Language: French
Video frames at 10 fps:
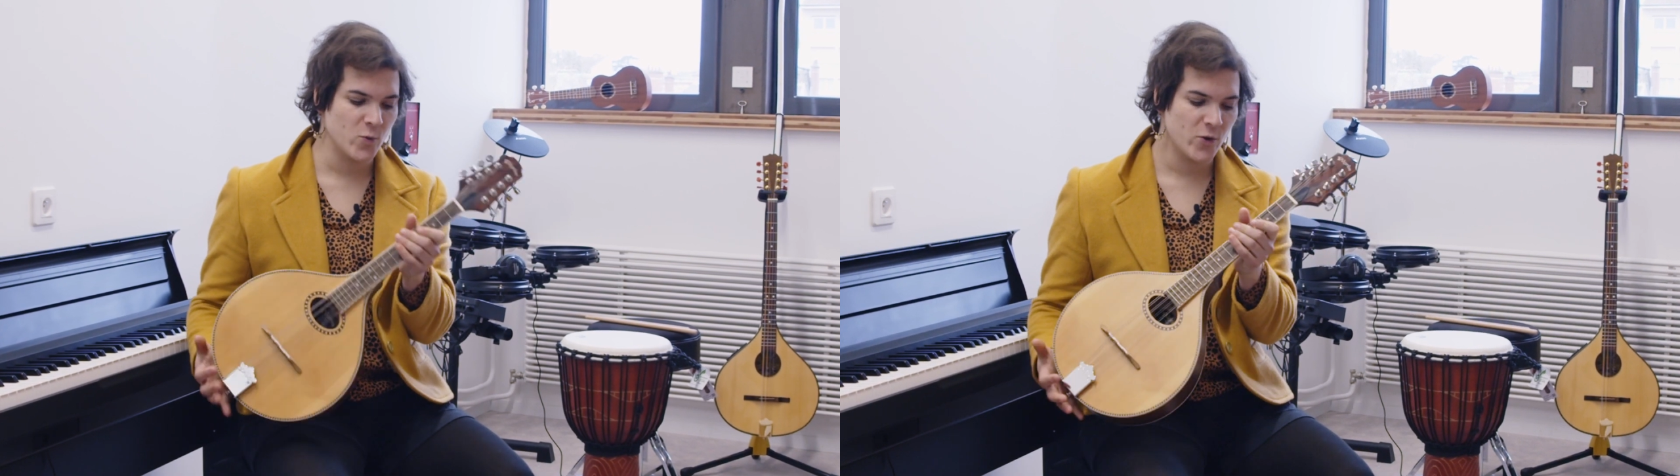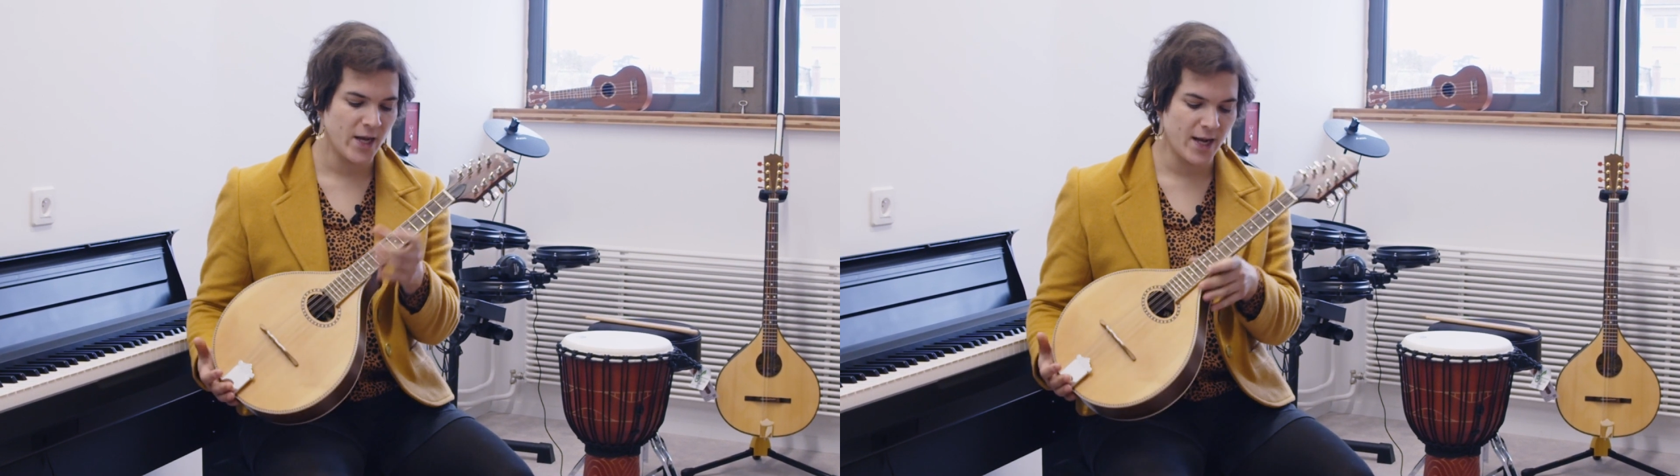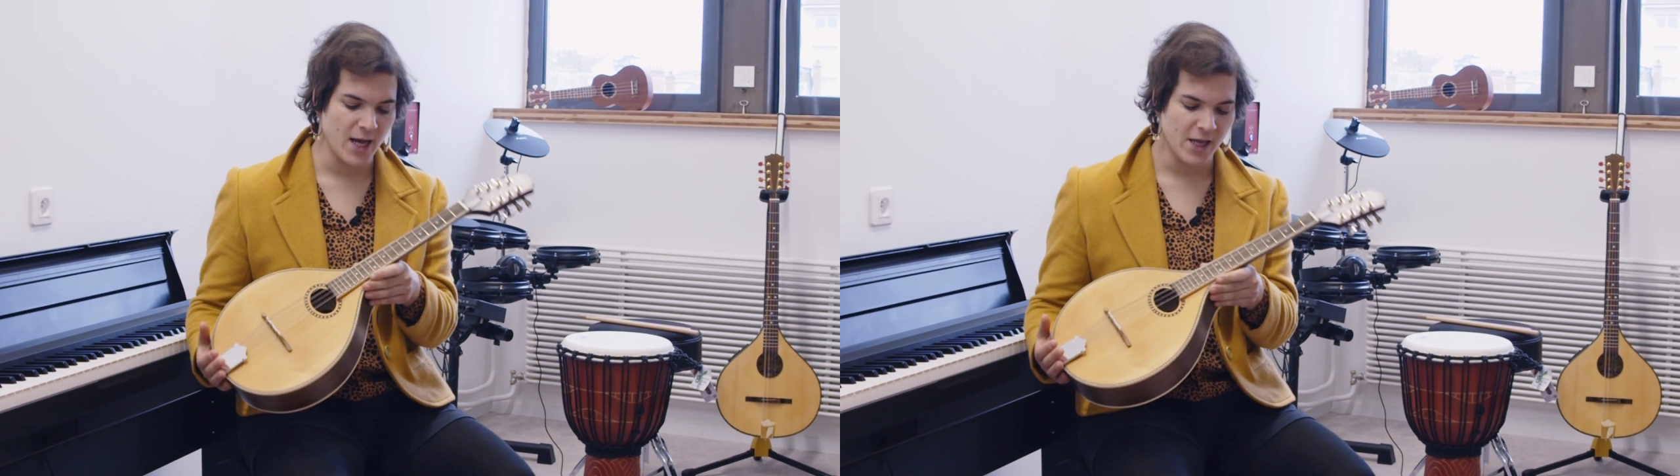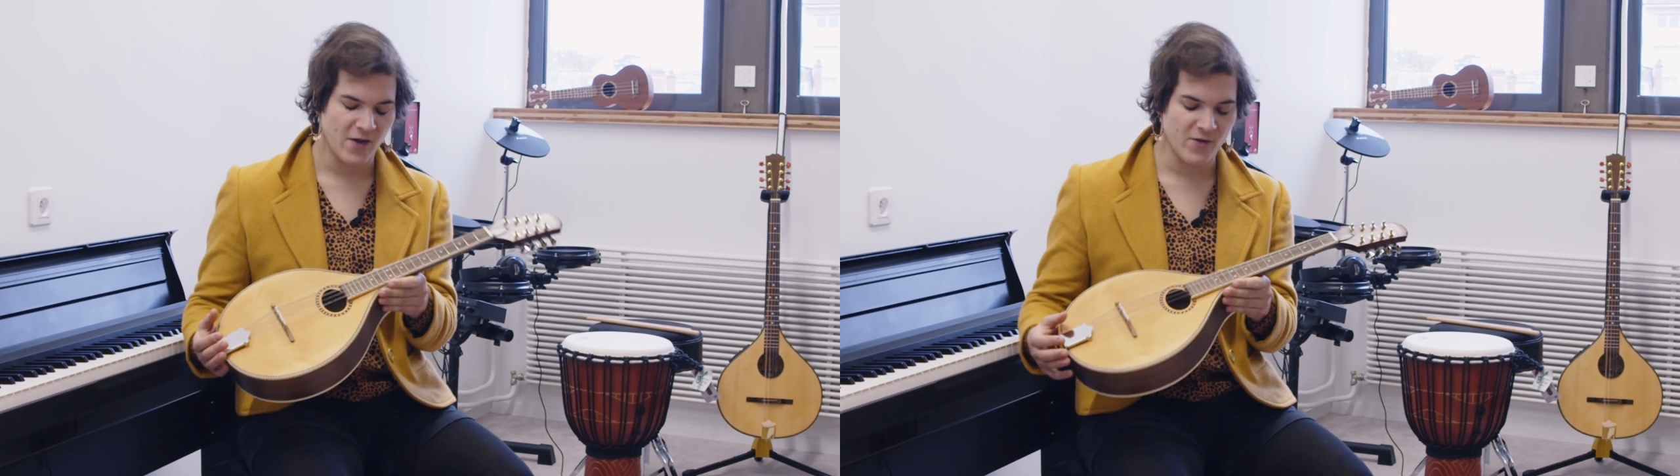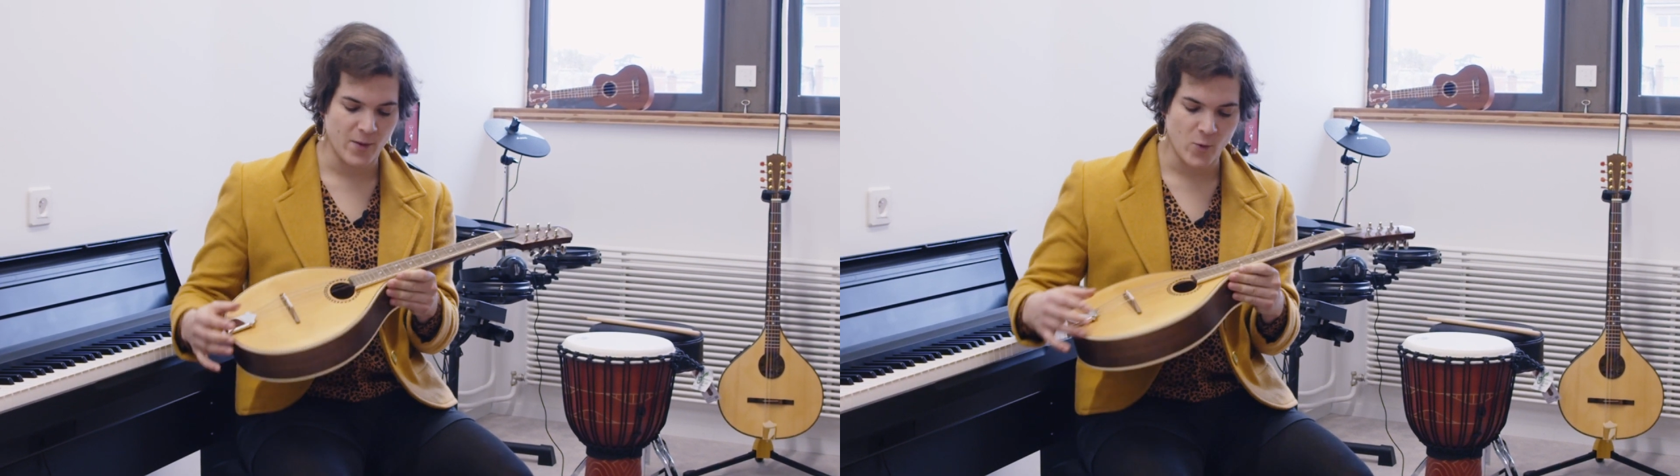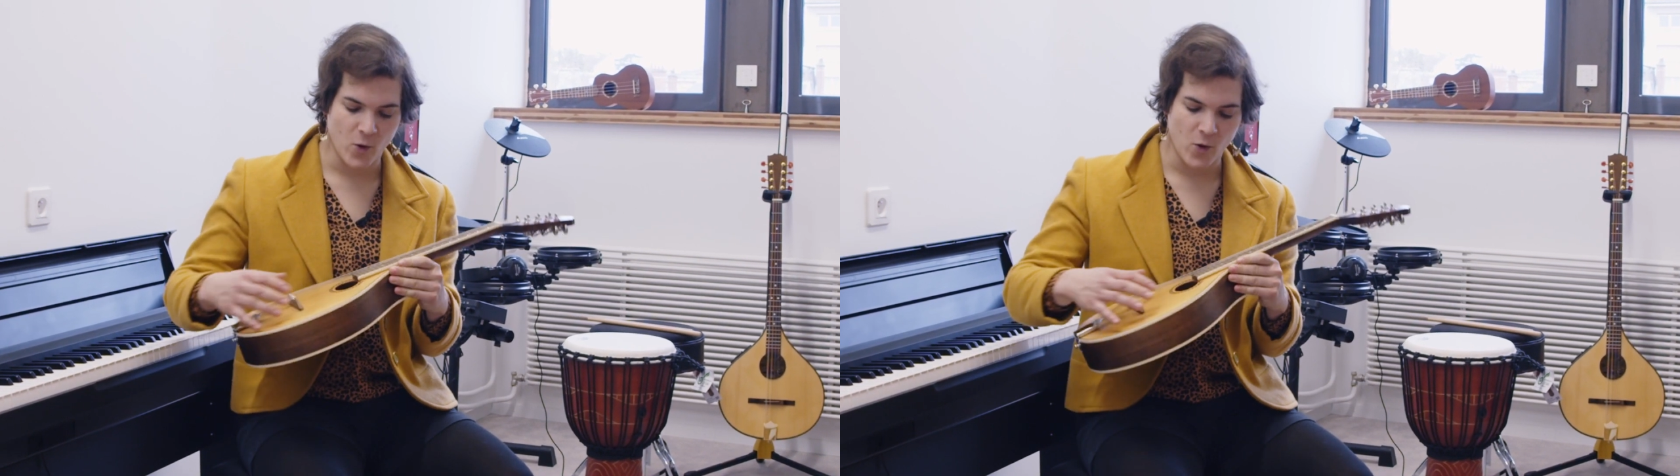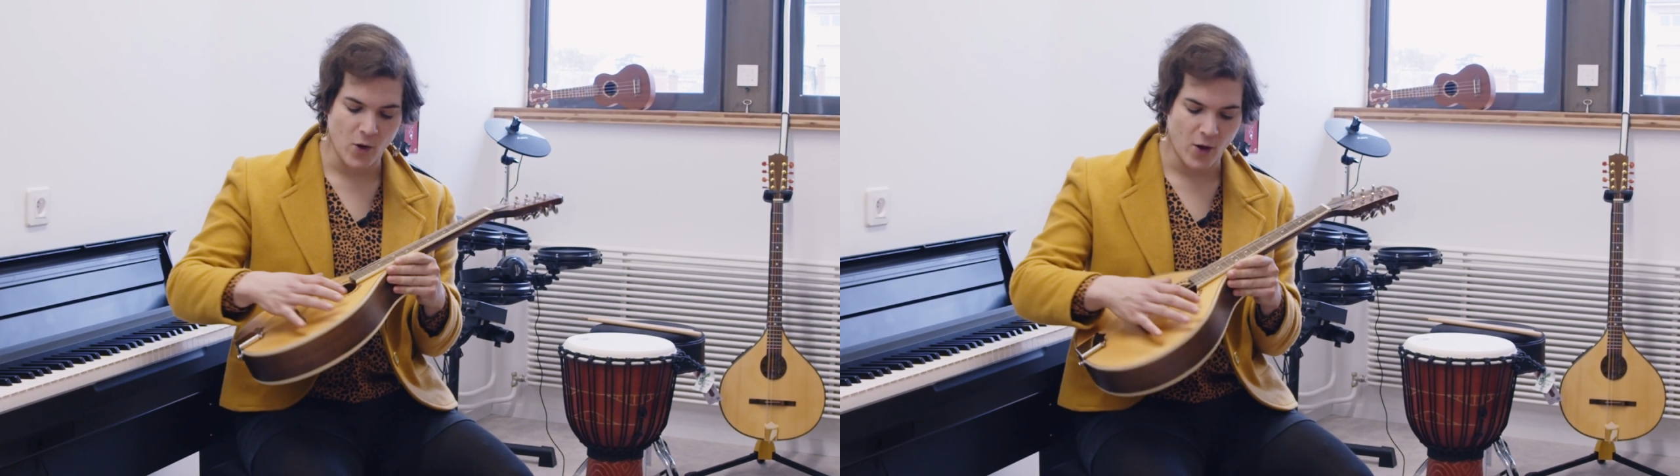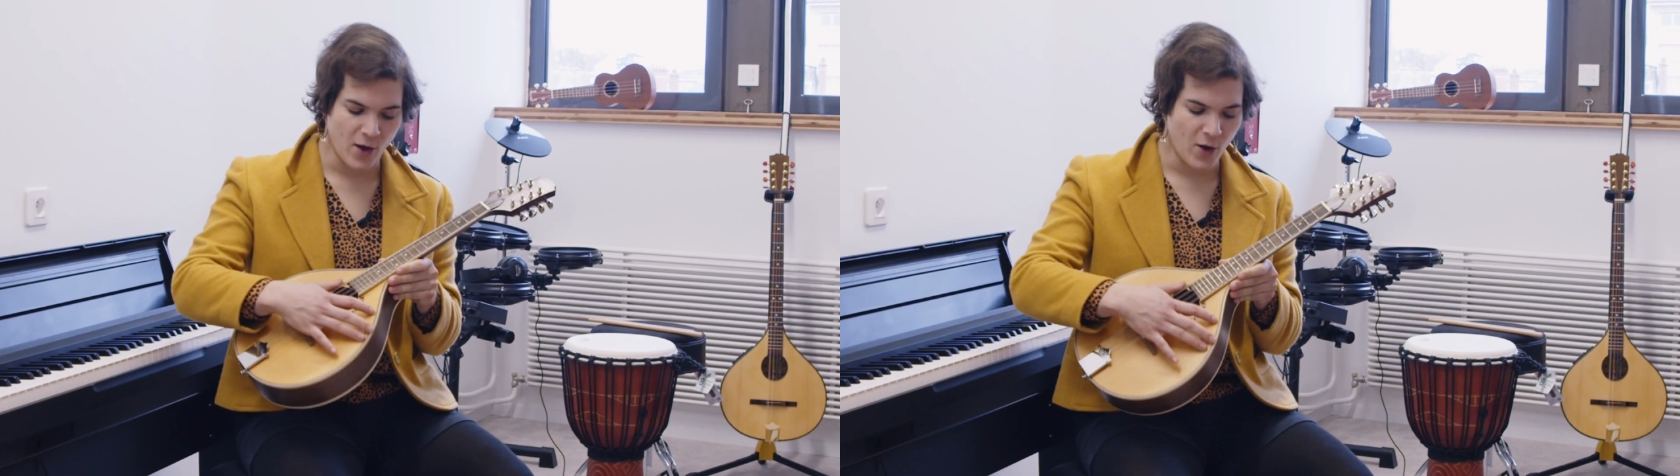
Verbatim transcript: modèle-là qui est vraiment